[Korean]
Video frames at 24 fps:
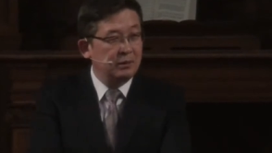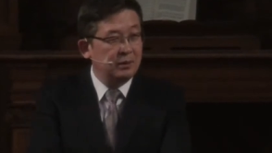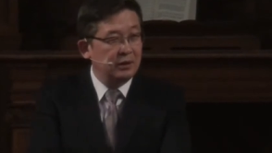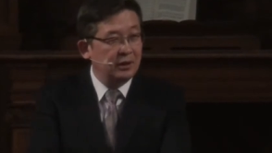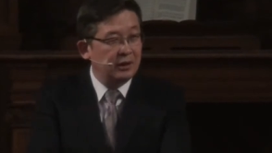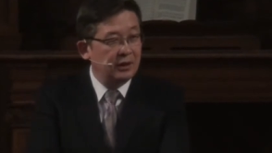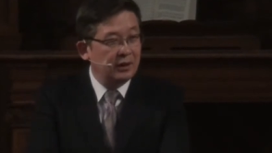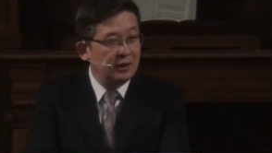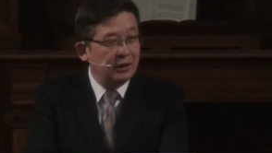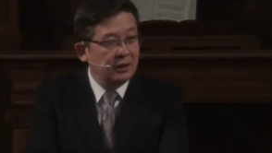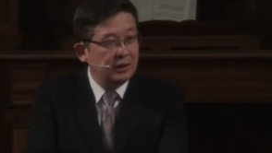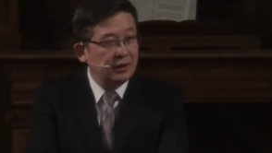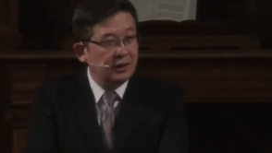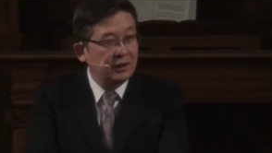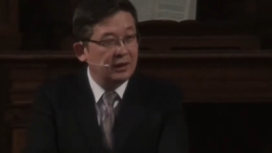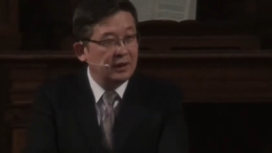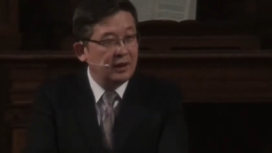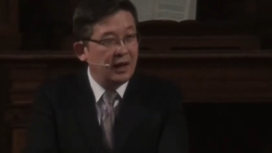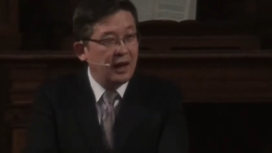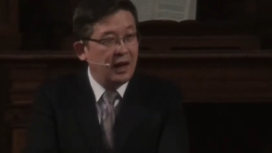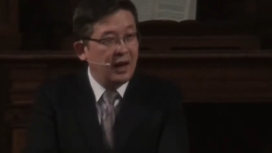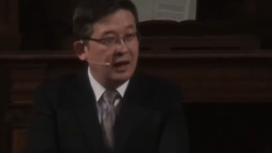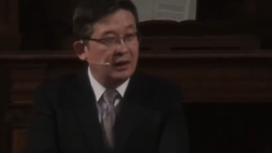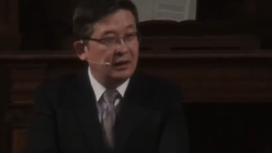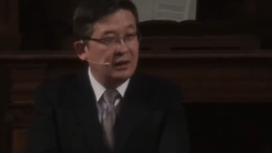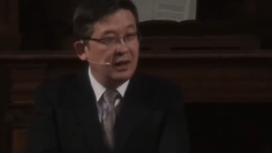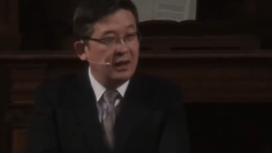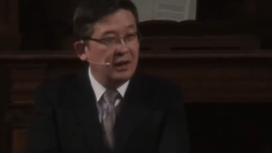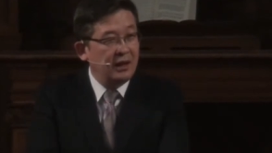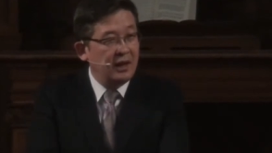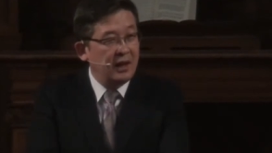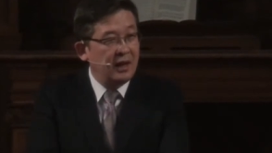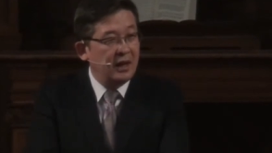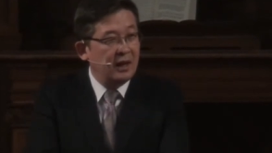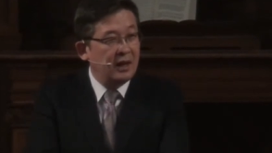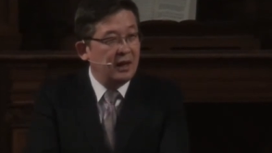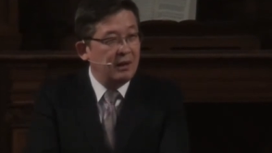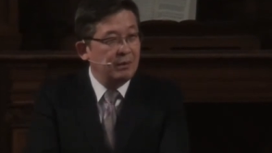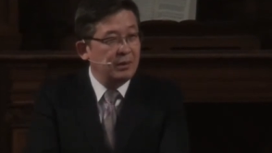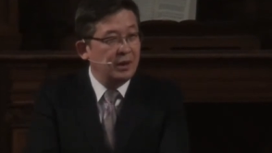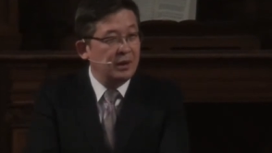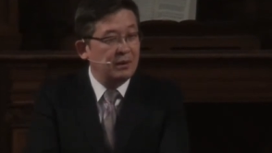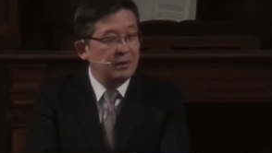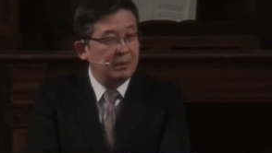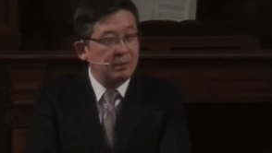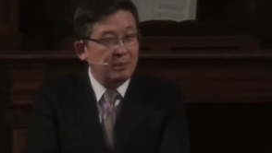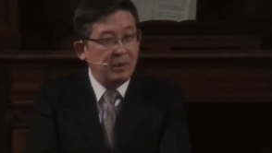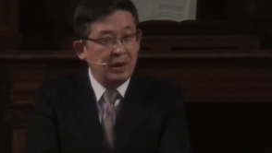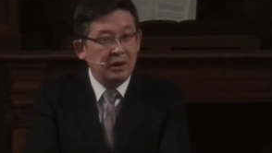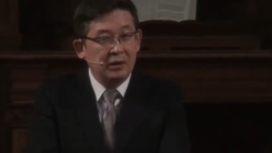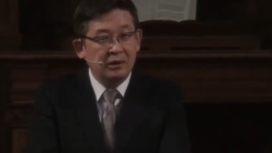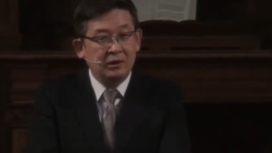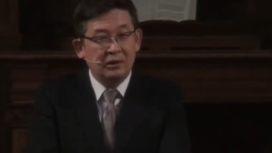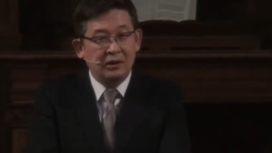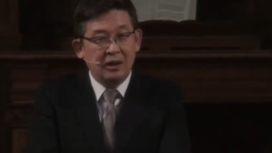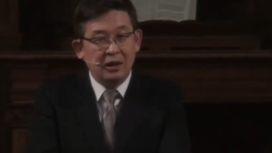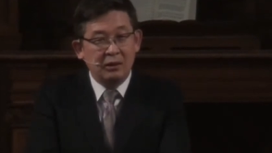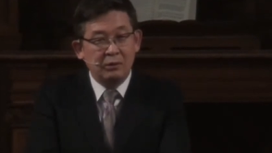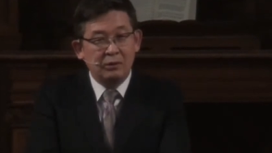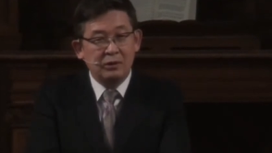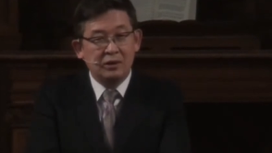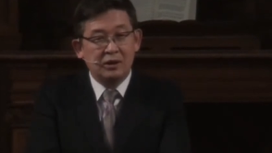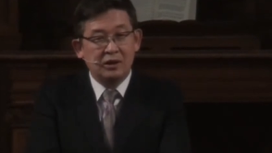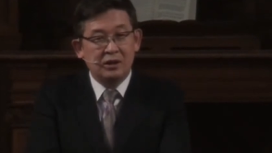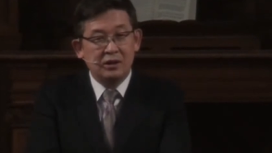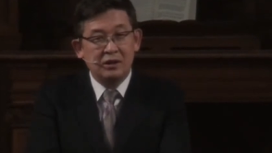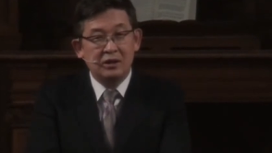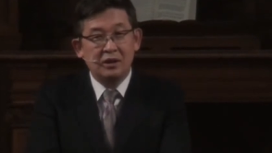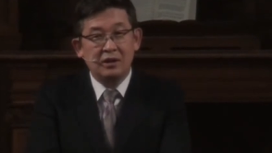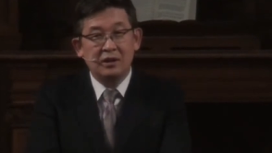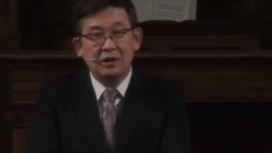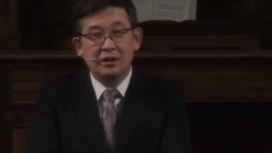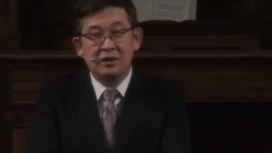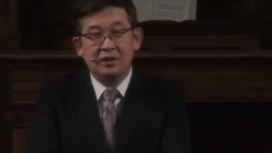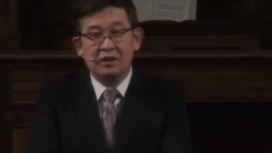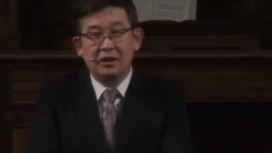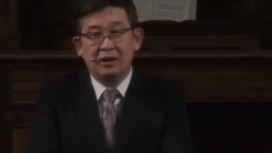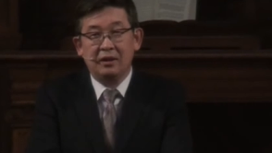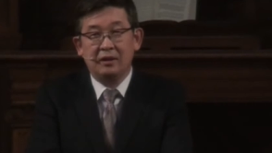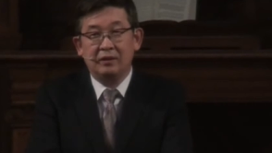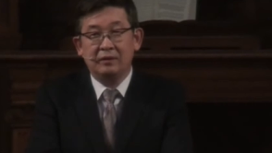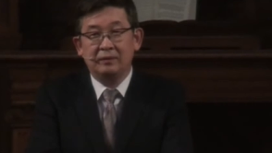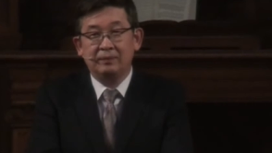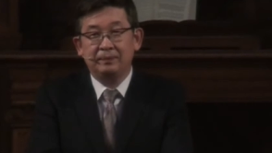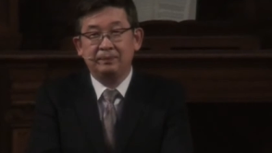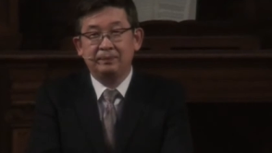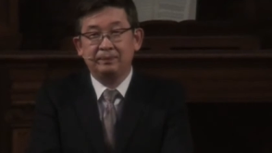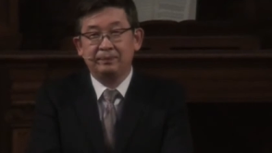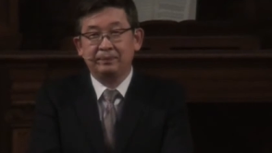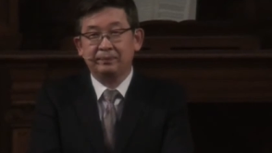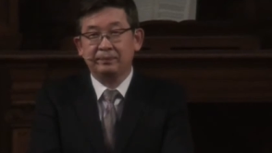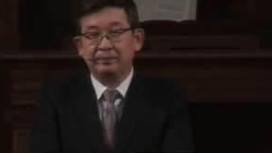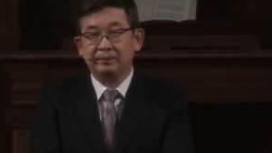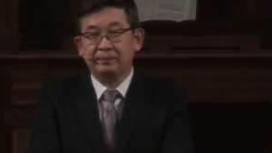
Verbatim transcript: 여러분, 아테네에 가면 파르테논 신전이 있어요.